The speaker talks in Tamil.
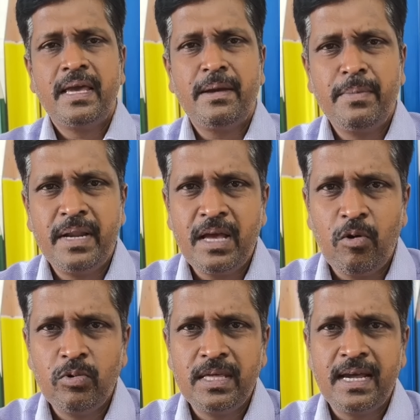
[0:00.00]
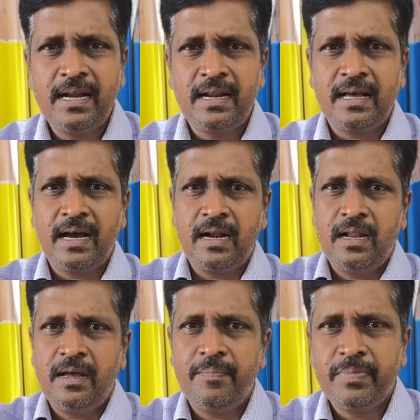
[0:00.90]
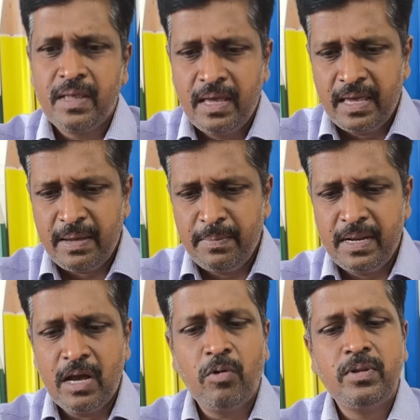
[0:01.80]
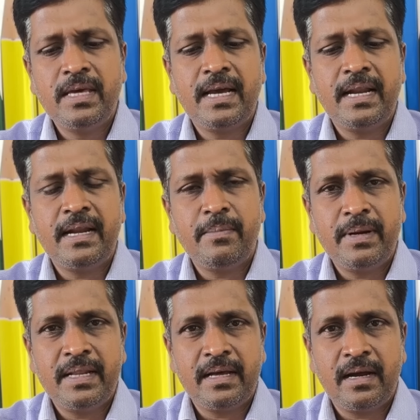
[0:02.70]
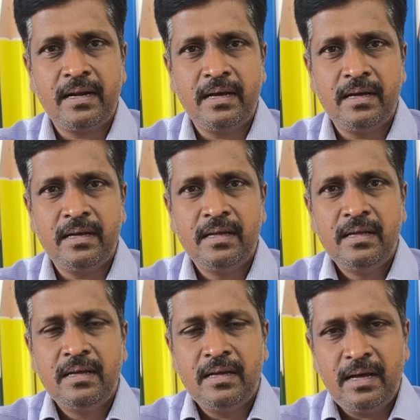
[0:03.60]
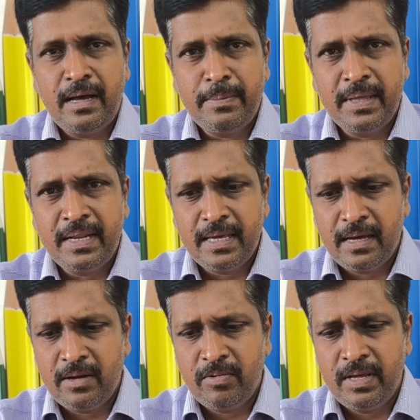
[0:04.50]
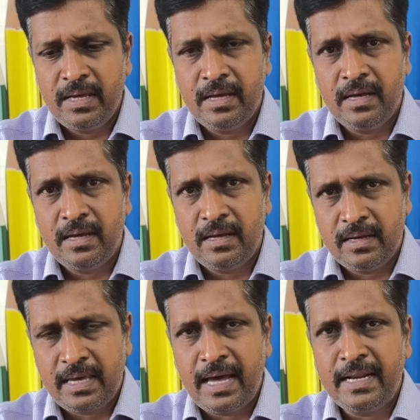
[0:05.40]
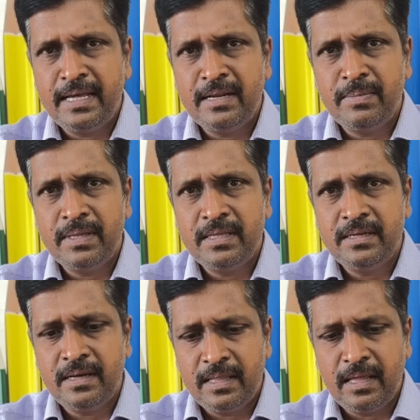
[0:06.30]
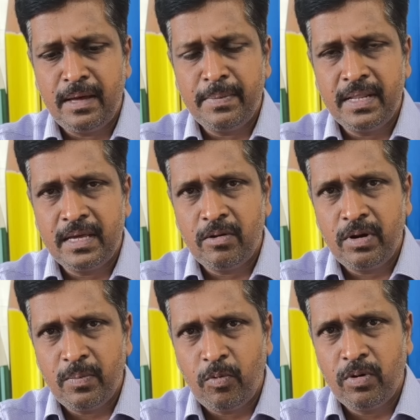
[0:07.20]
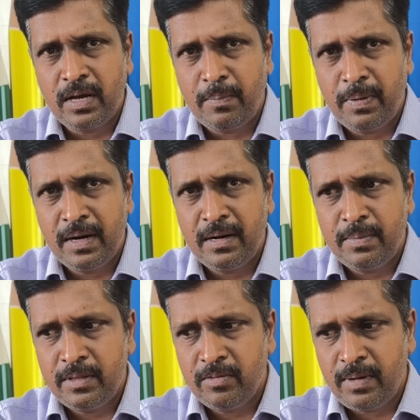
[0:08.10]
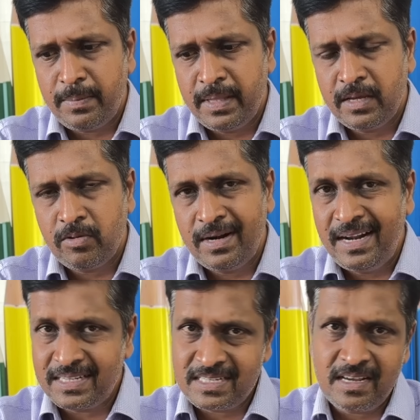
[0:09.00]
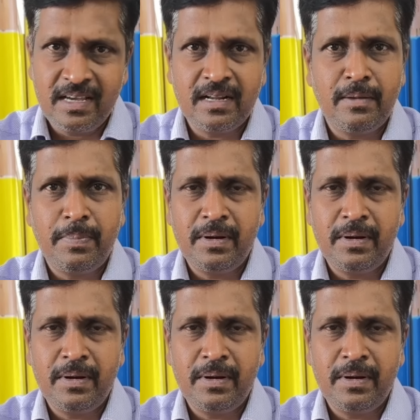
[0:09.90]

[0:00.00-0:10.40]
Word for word: எமினி அவதிகள் இருக்காங்கள்ல எமினி அவதிகள் என்ன பண்ணியிருக்காங்கன்னா அமெரிக்கானுடைய கேரியர் மீது அதாவது அமெரிக்காவுடைய போர் கப்பல்கள் மீதும் அமெரிக்காவுடைய டெஸ்ட்ராயர் கப்பல்